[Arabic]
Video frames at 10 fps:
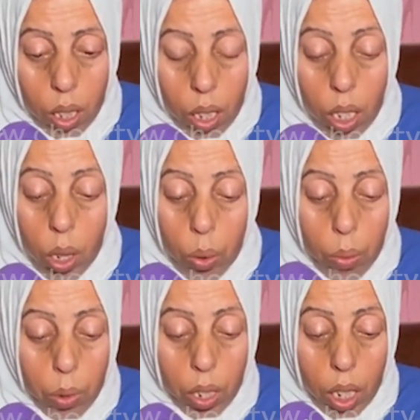هذا هو
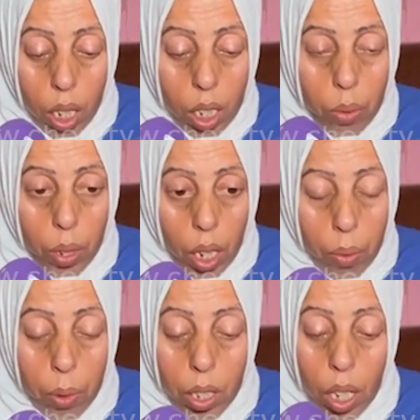المشكل عندي كنت
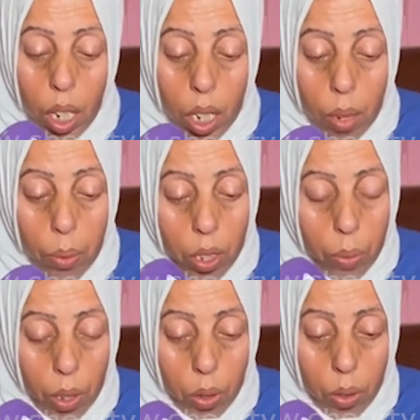نعرف بنتي انا
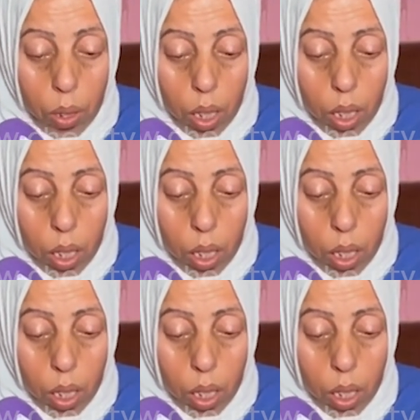باش مقتوله